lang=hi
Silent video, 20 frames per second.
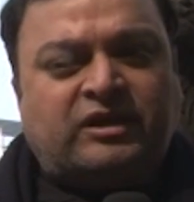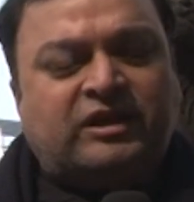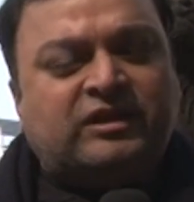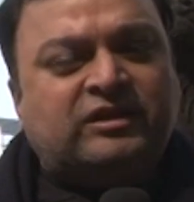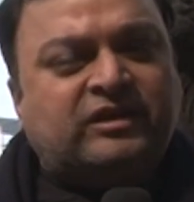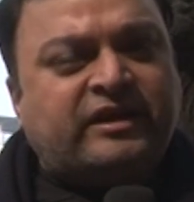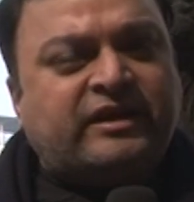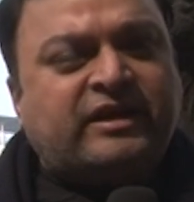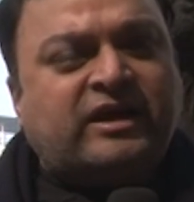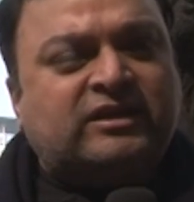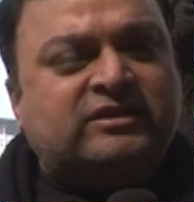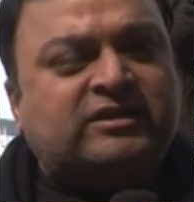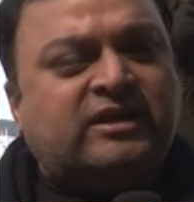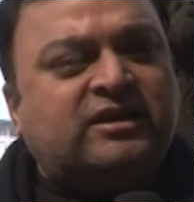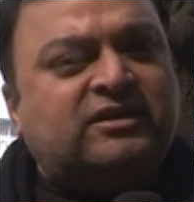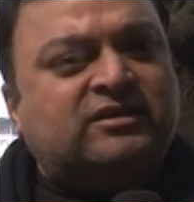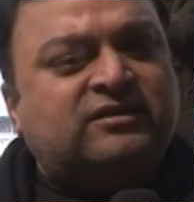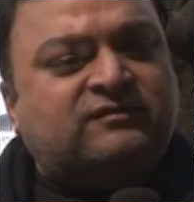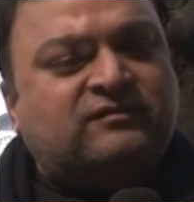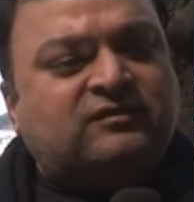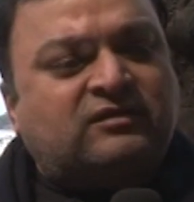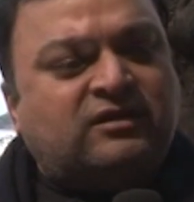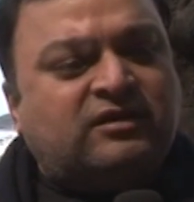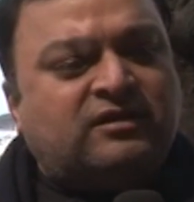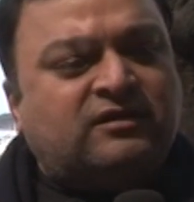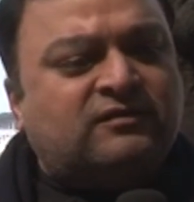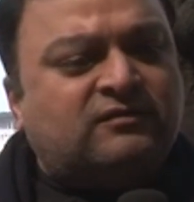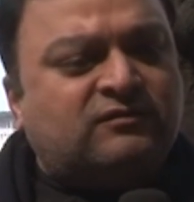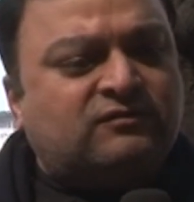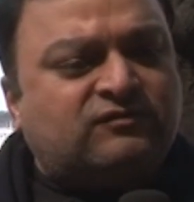ग्रीनरी आ जाए
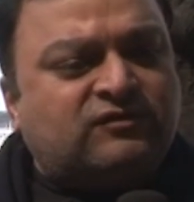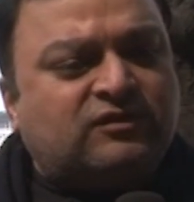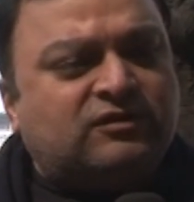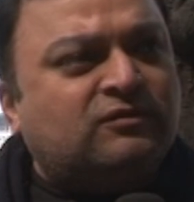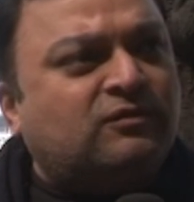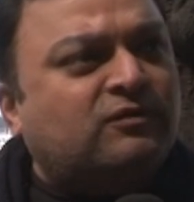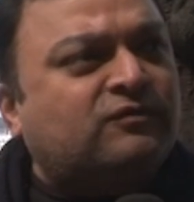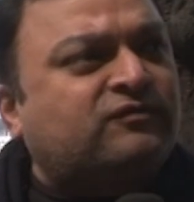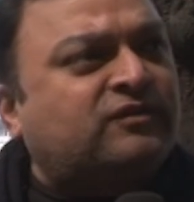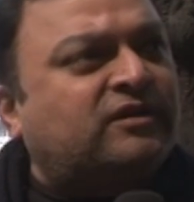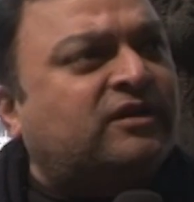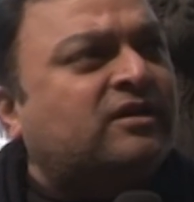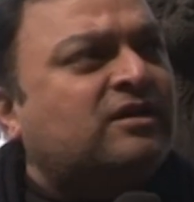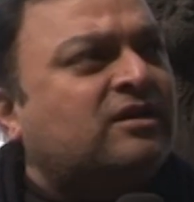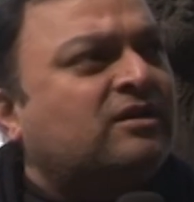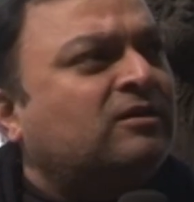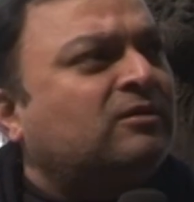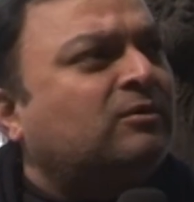जिसके सहयोग से